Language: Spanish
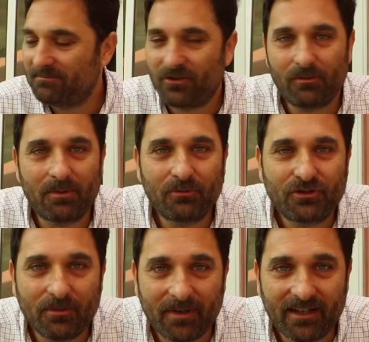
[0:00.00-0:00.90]
como
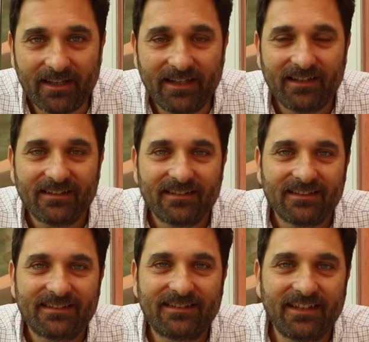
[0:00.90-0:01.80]
mucho perdí
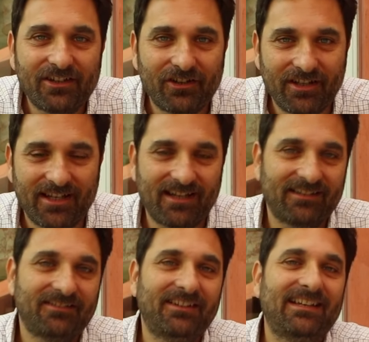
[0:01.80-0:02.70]
cinco
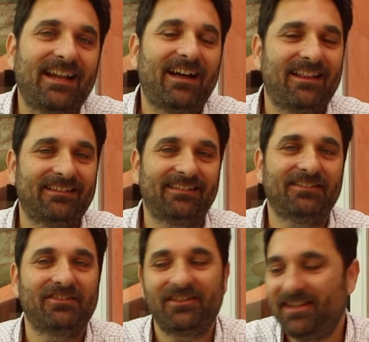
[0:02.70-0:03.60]
días, no es nada
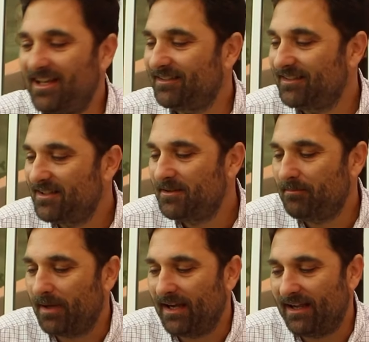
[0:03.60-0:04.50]
cinco días
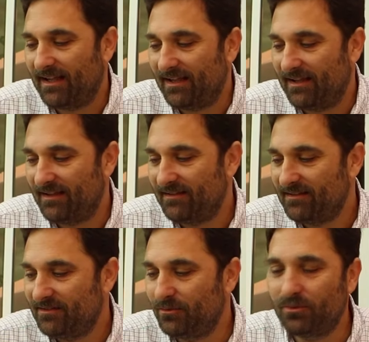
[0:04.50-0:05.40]
para
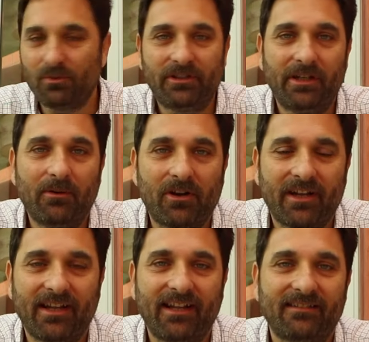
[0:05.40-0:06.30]
un cultivo
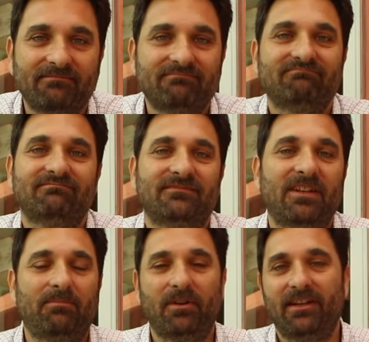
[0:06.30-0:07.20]
que
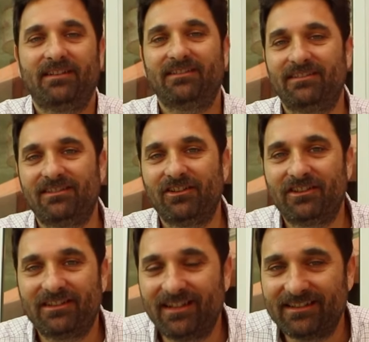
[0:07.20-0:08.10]
Después
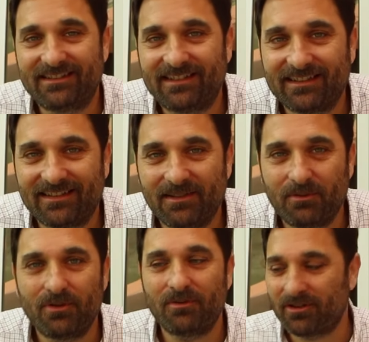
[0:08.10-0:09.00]
lo necesitas el
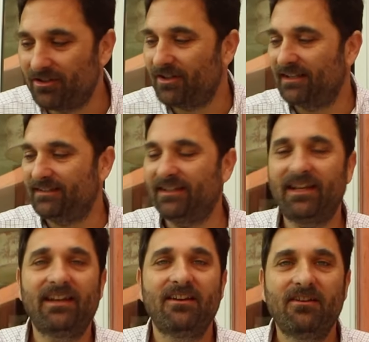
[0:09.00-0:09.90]
bulbo, ¿no? Así
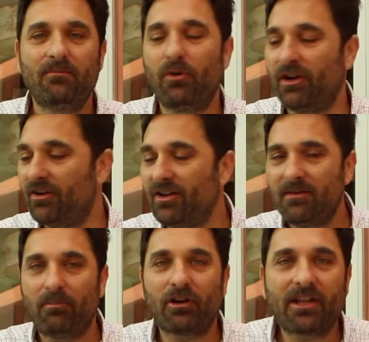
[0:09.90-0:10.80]
que, bueno,
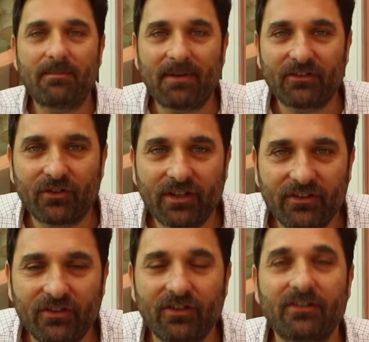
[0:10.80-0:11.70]
¿por qué pasó
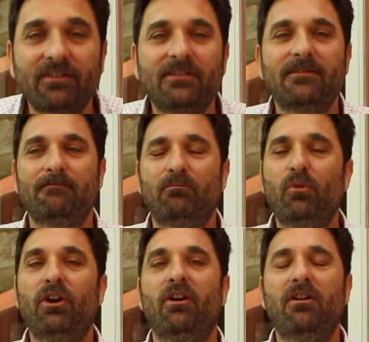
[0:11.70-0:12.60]
eso?
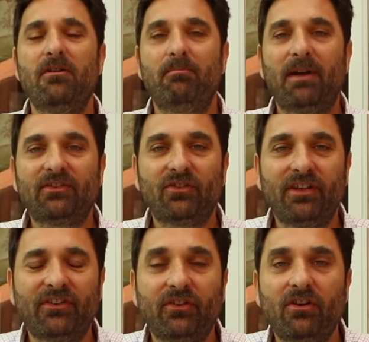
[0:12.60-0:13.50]
Bueno, pasó
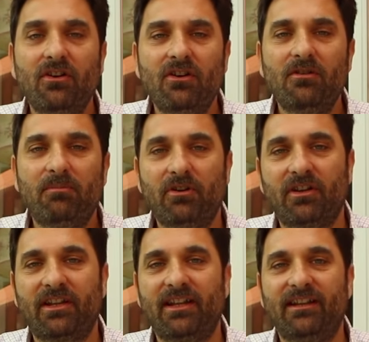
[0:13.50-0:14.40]
eso
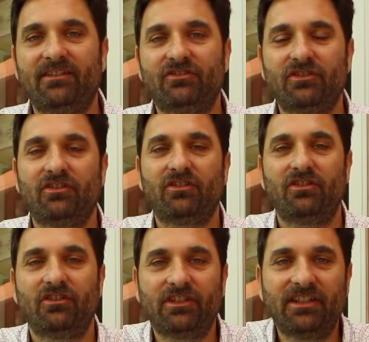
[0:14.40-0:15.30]
porque yo
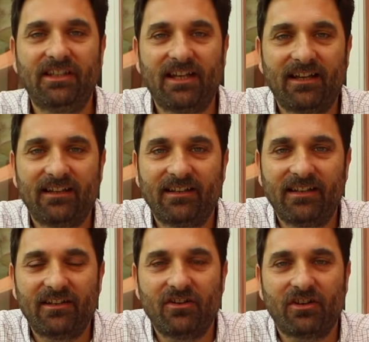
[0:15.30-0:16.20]
lo tenía
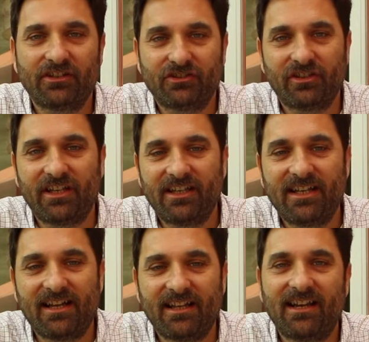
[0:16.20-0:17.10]
en lo que yo
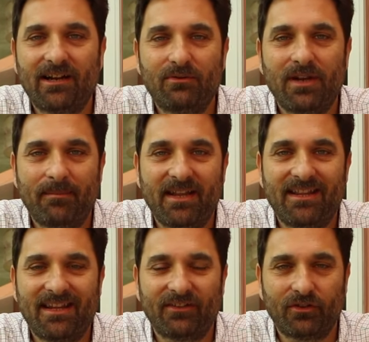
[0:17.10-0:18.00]
creía que era una
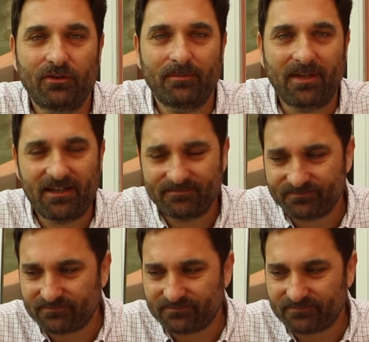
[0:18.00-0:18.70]
media sombra,